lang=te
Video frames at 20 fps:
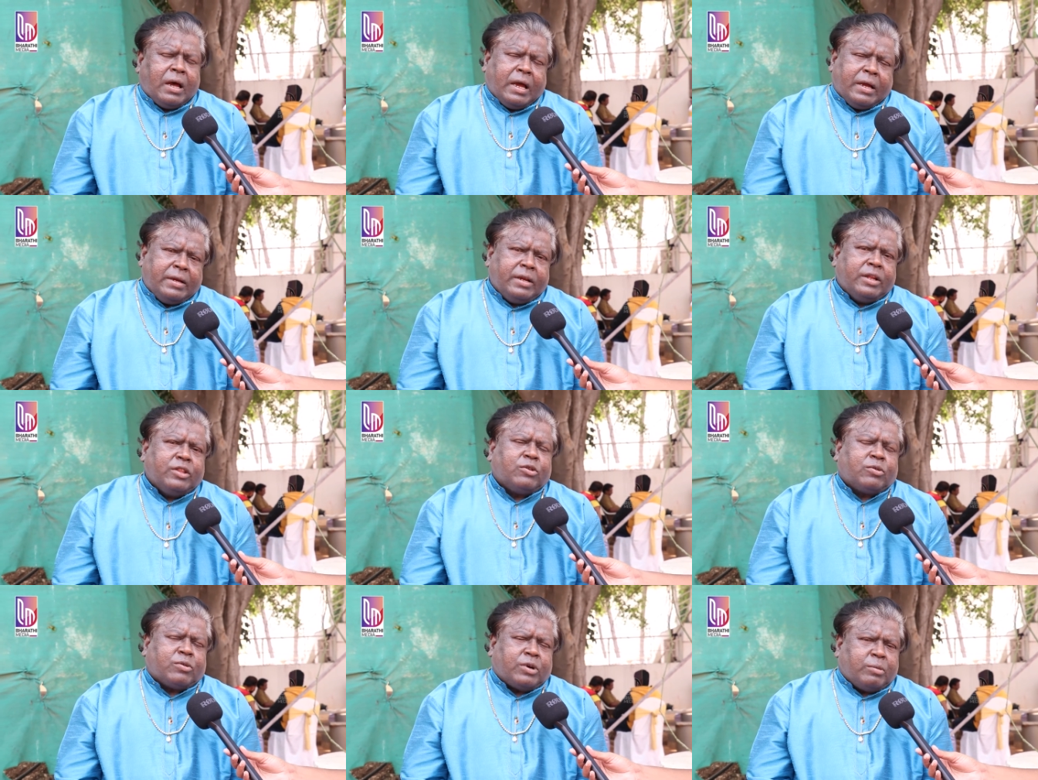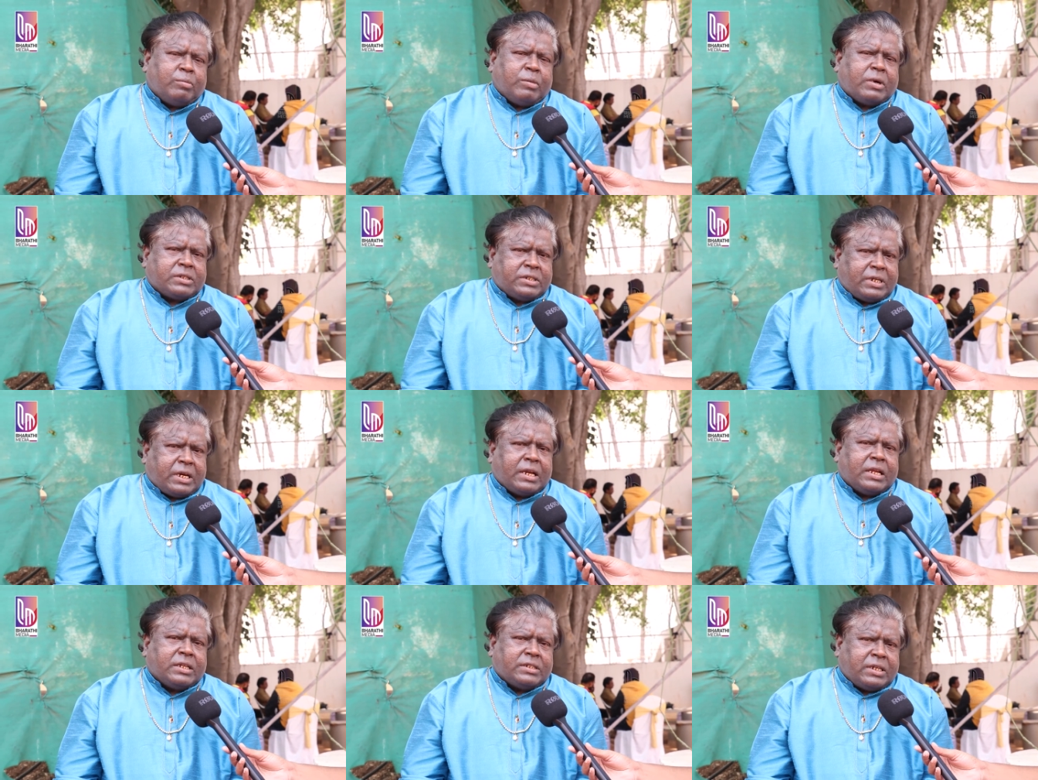అయినందుకు కూడా మాకు
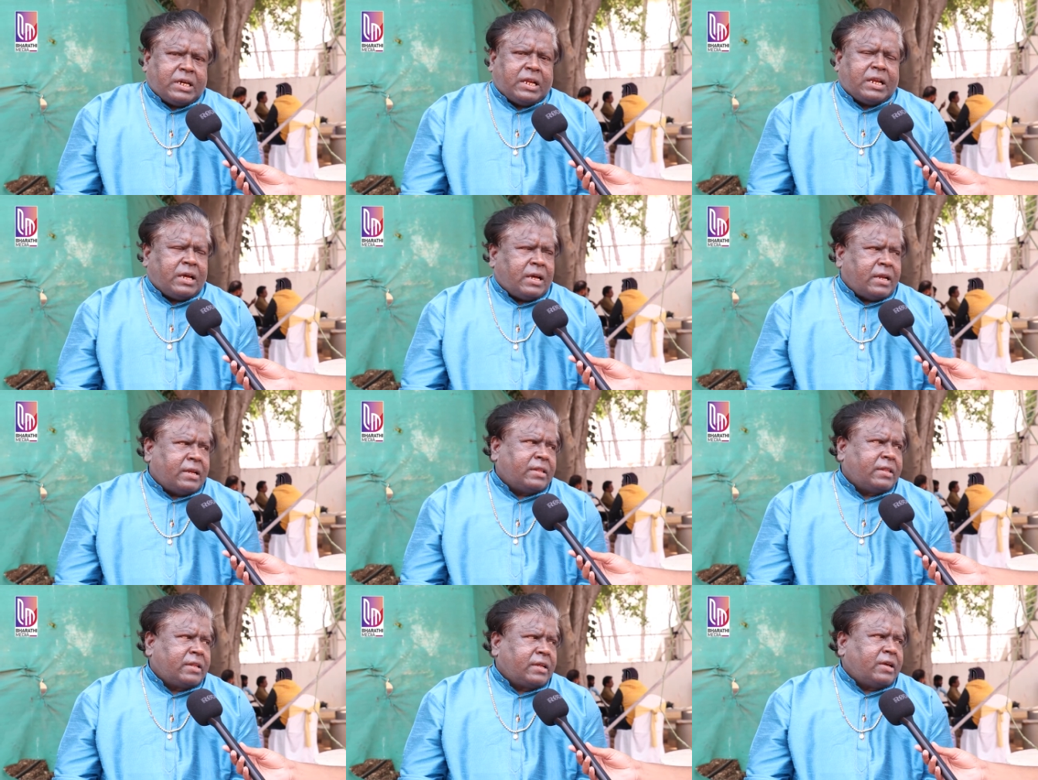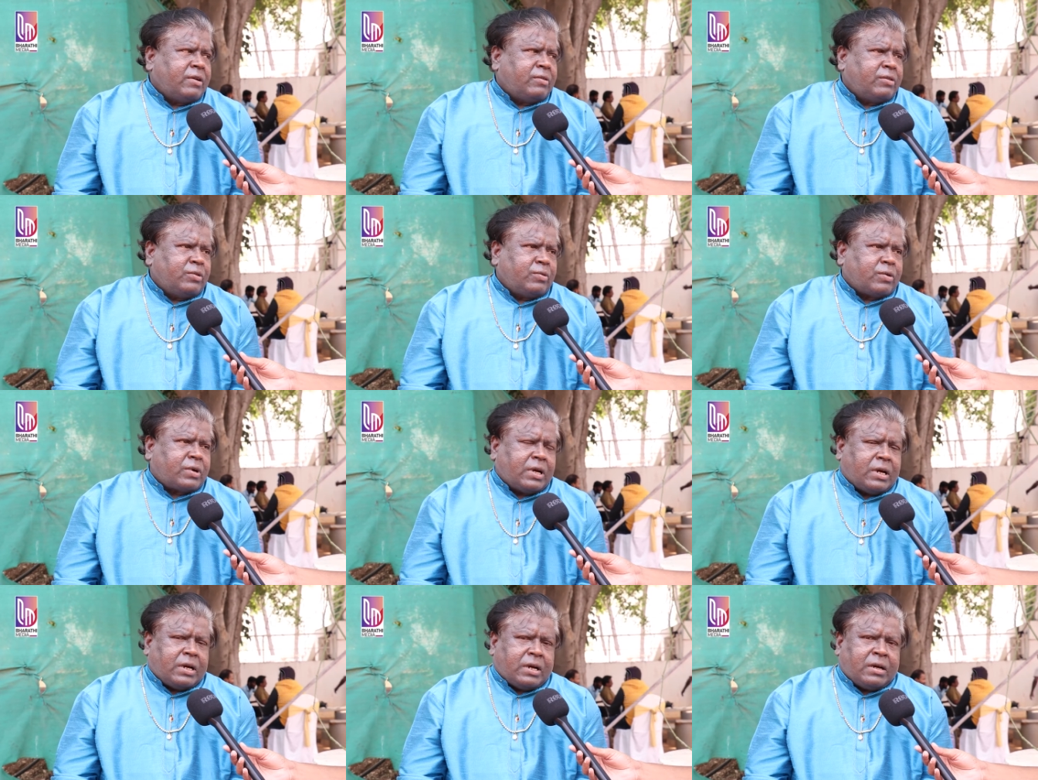చాలా చాలా ఆనందంగా ఉంది
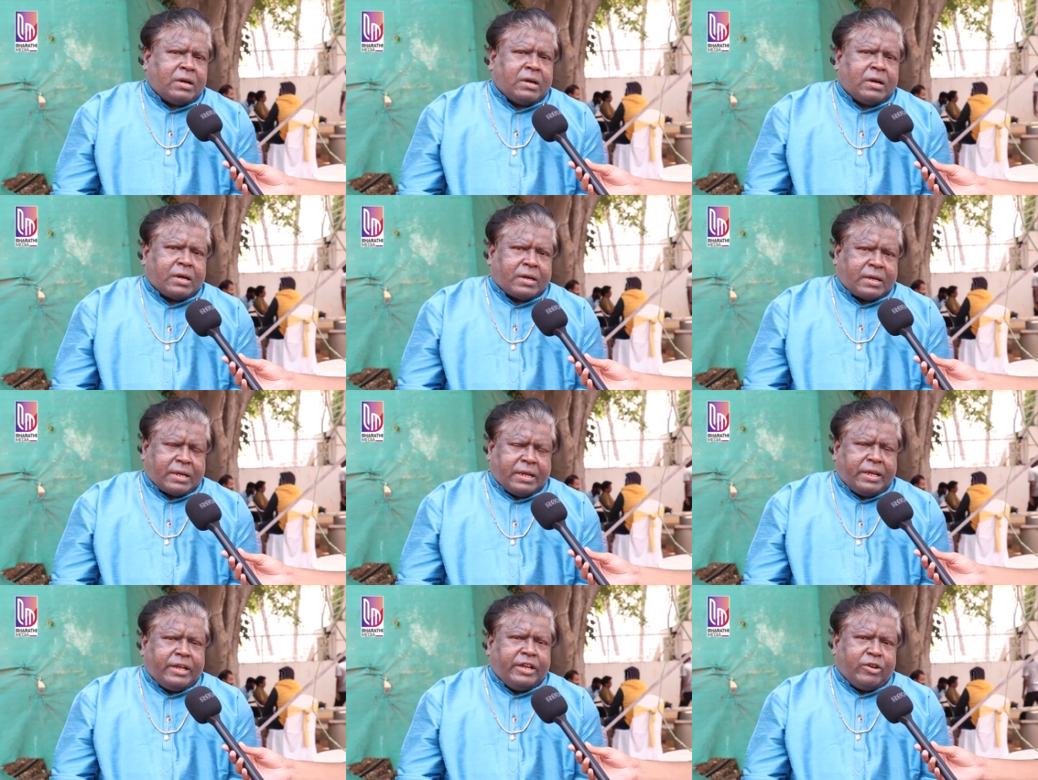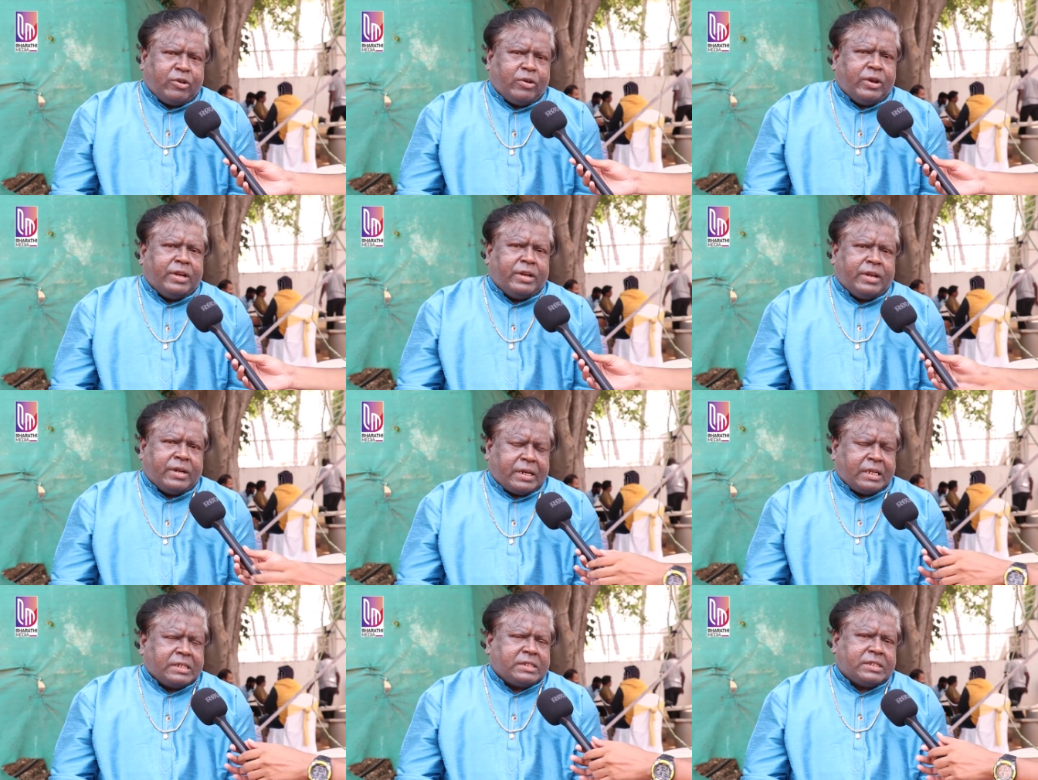ఒక అగ్ర
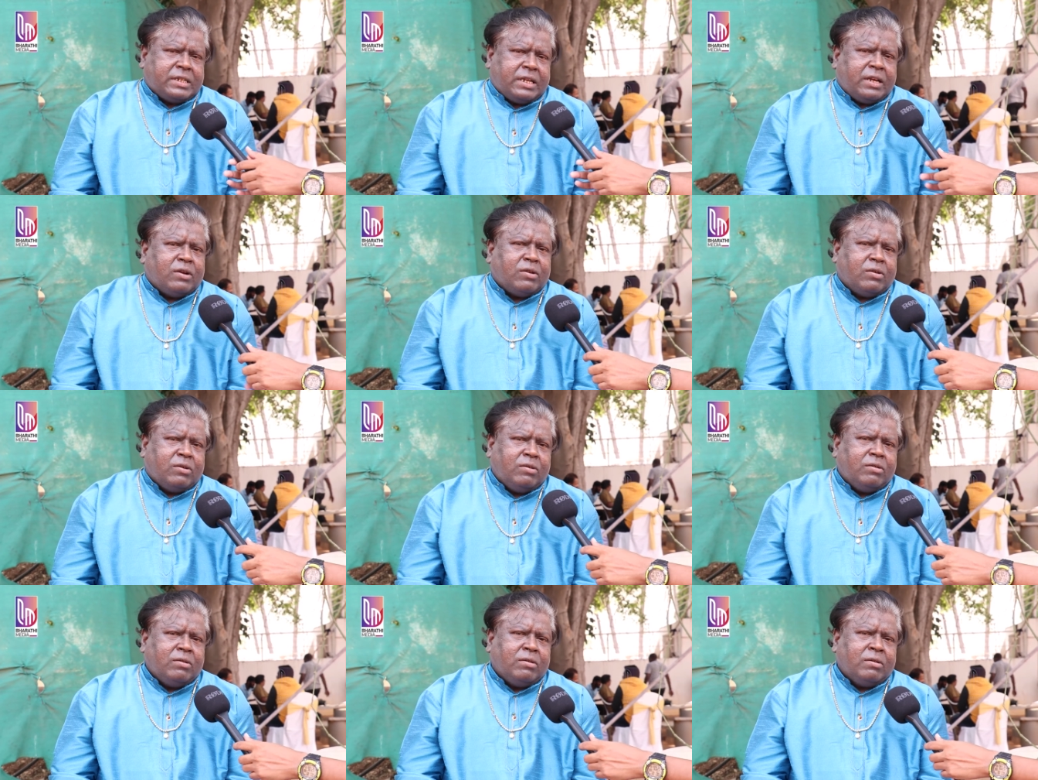హీరోయిన్ ఇండస్ట్రీలో